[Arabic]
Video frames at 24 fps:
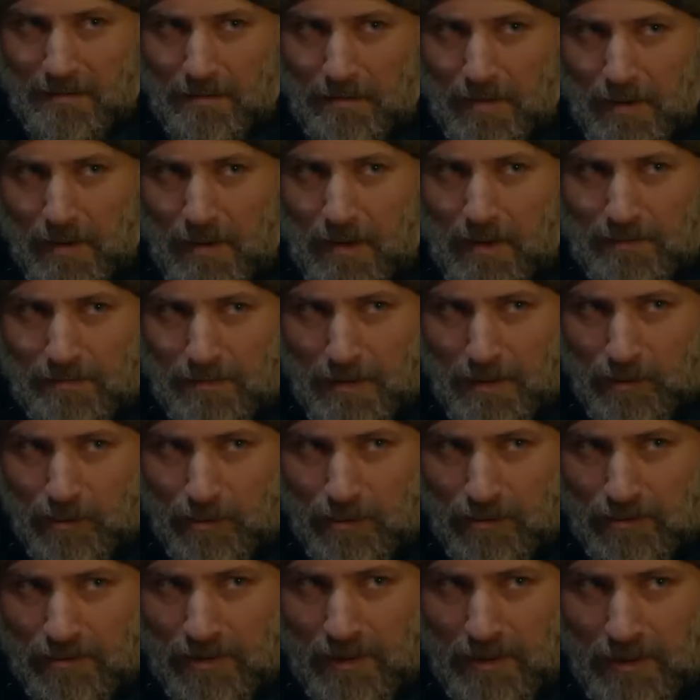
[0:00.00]
طالما أن
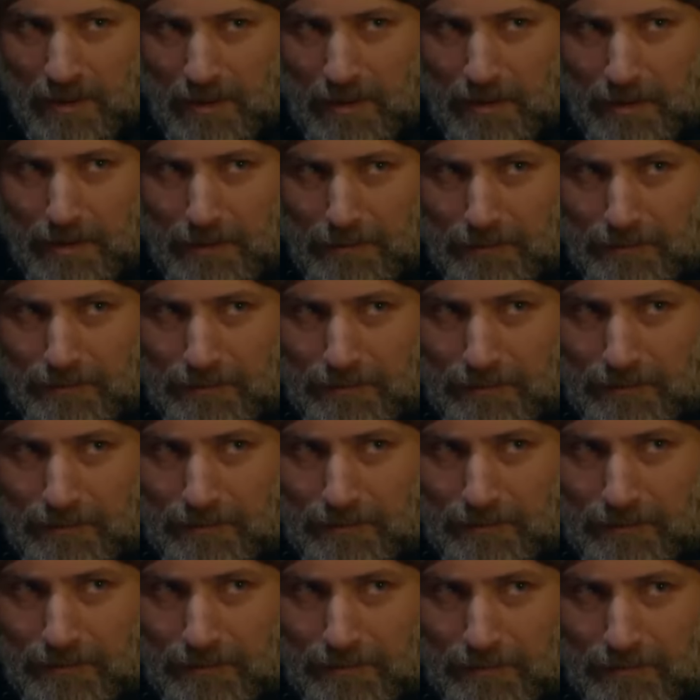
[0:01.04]
الاثنين
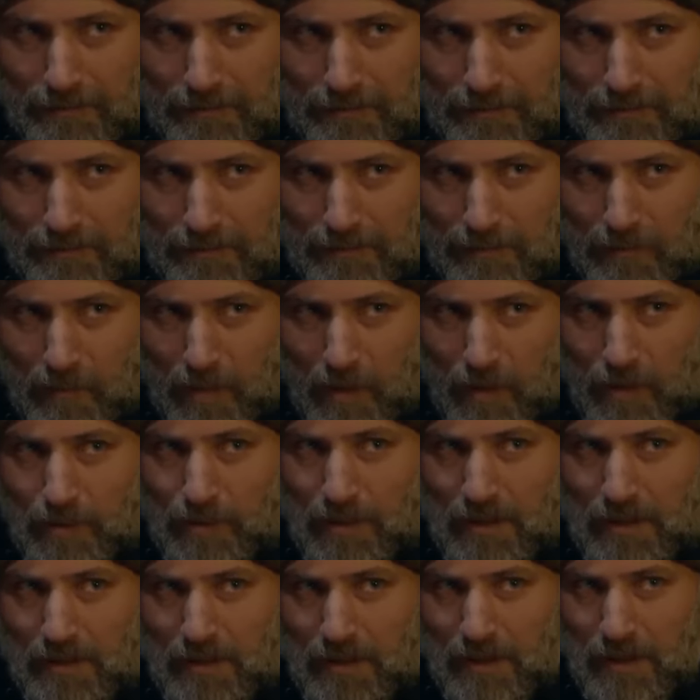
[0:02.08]
أي
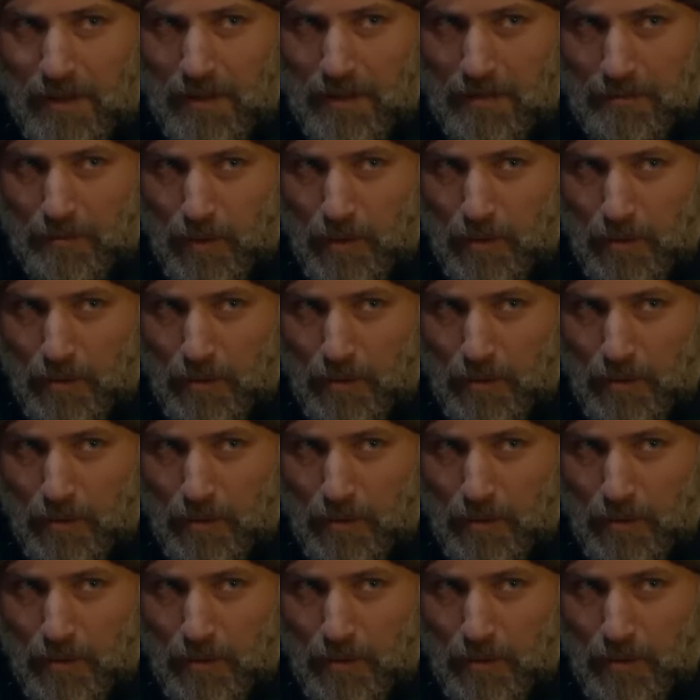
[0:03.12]
توتكين